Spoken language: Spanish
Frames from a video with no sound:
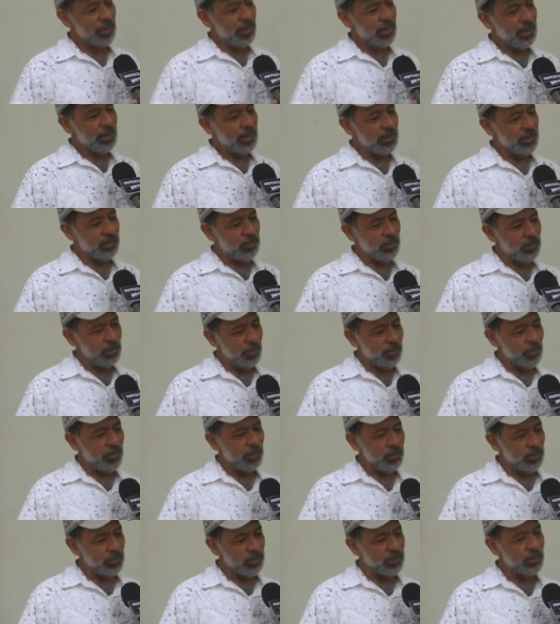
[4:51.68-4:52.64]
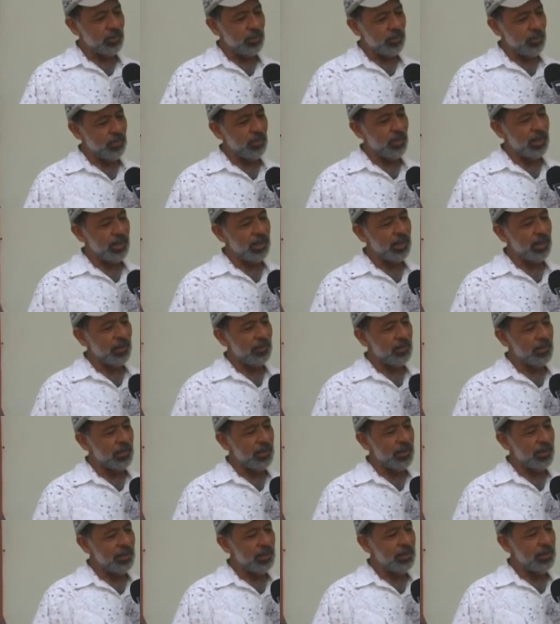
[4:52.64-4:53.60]
que si yo produzco buen
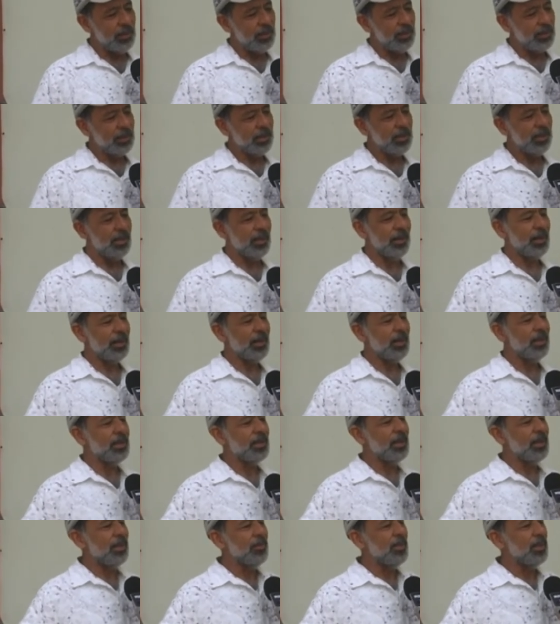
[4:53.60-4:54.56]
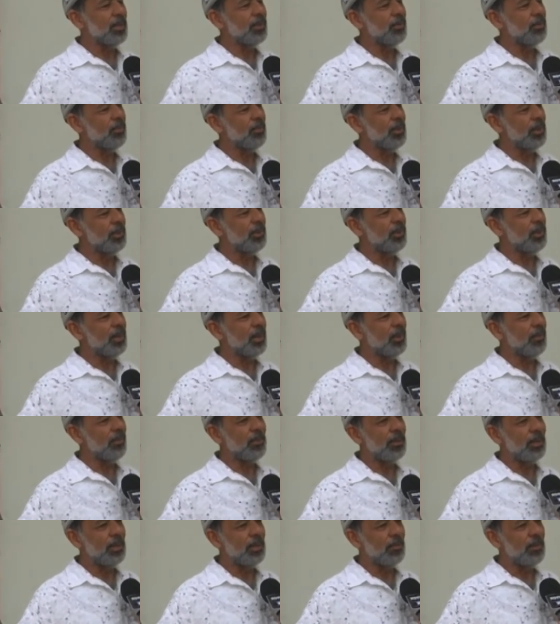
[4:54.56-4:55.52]
café, tenga que estarme tomando el
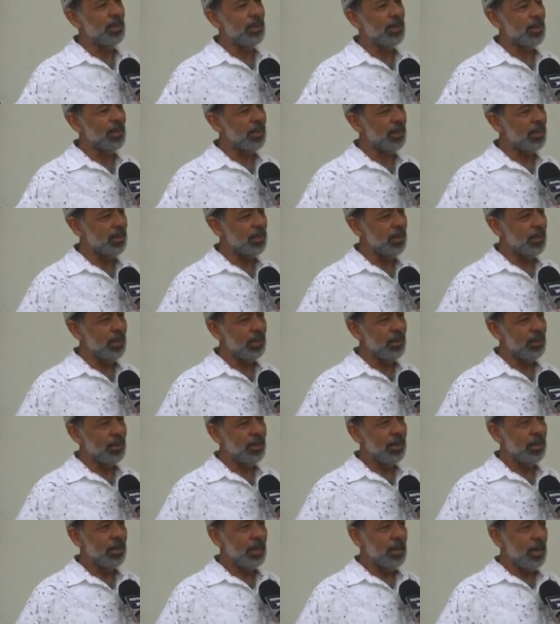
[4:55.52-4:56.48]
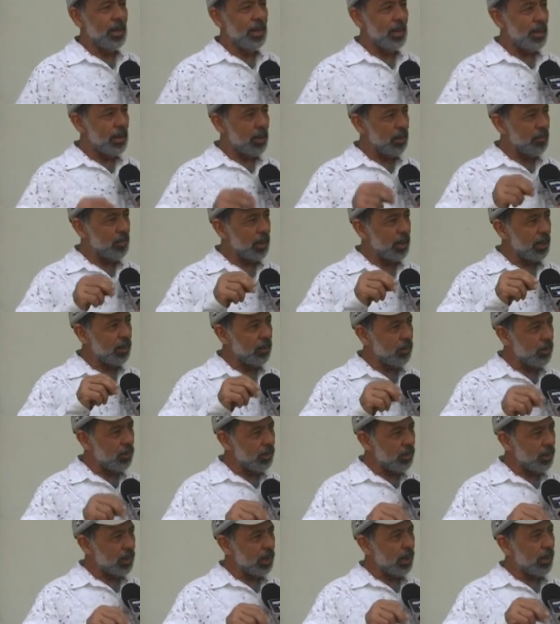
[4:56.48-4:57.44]
café de mala calidad. El
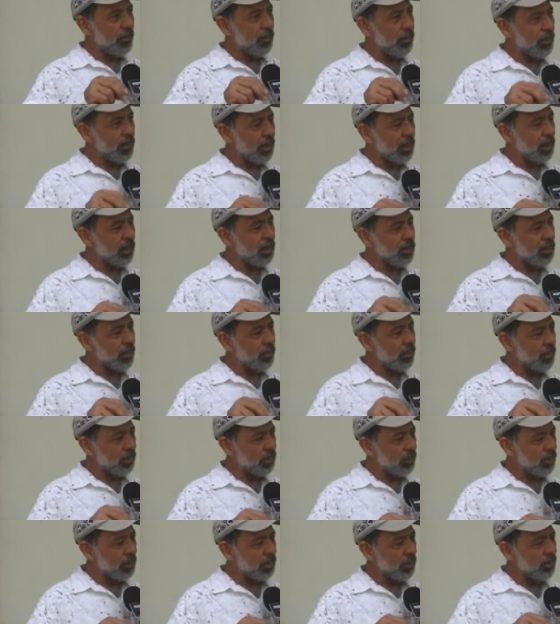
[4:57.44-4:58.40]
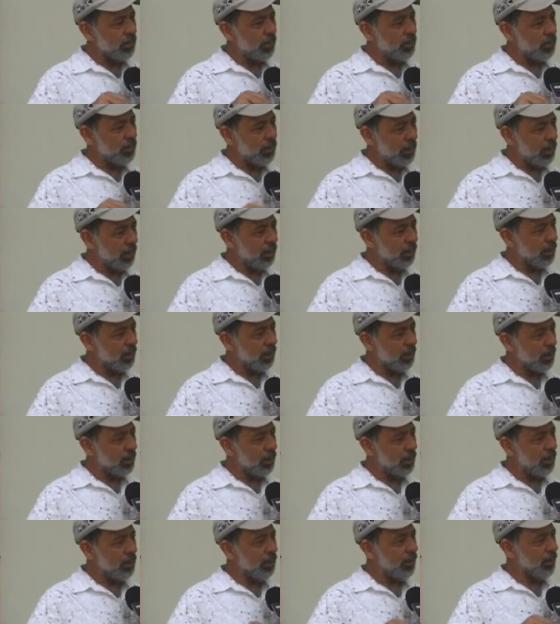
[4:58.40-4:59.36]
mejor café que se produce en mi finca
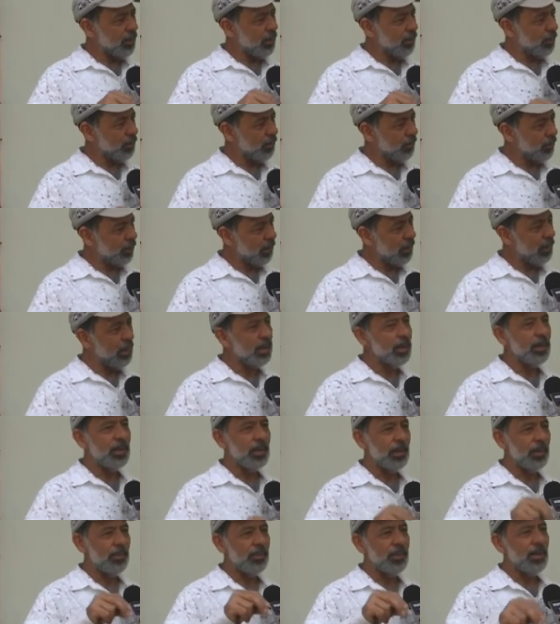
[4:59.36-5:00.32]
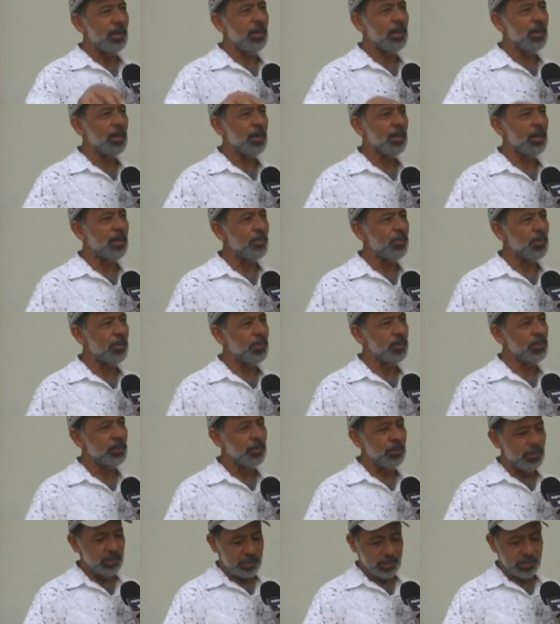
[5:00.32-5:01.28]
y en su finca y en la finca de cada
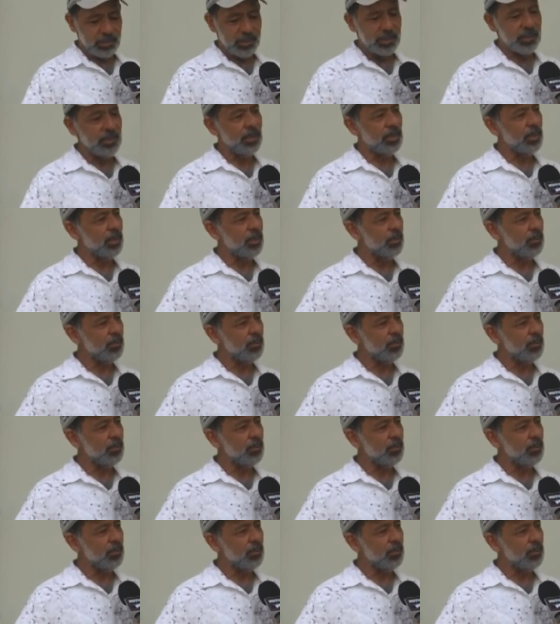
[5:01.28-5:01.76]
productor tiene que